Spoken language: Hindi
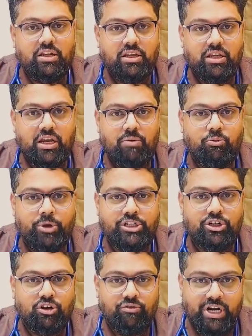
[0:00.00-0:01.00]
कि हम
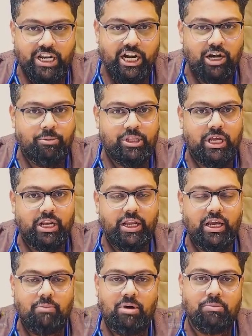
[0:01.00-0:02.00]
पेशेंट को वेंटिलेटर पे डालें
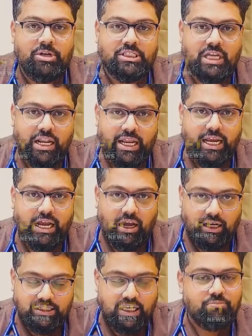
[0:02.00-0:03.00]
हमारे पास सारे
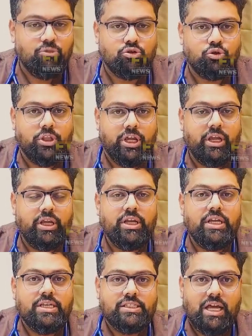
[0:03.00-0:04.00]
कागजात मौजूद हैं
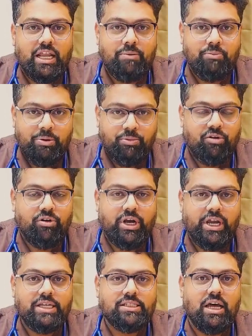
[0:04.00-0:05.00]
सारे पेपर
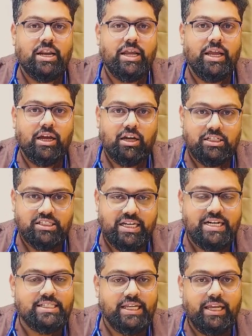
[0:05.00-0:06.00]
वर्क हैं सारे
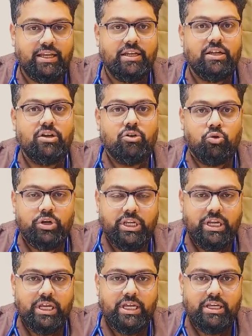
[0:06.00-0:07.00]
कंसेंट्स हैं
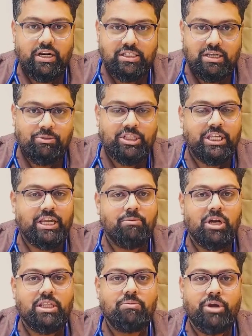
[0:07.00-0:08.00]
उनकी रजामंदी के
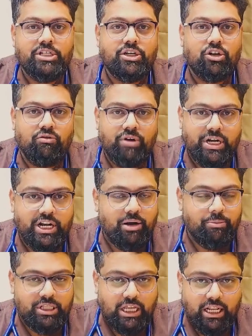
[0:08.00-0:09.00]
बाद ही पेशेंट को
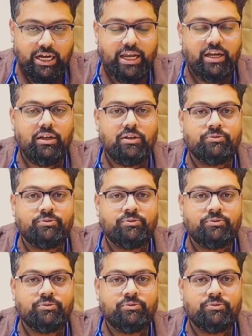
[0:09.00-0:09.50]
वेंटिलेटर पर डाला गया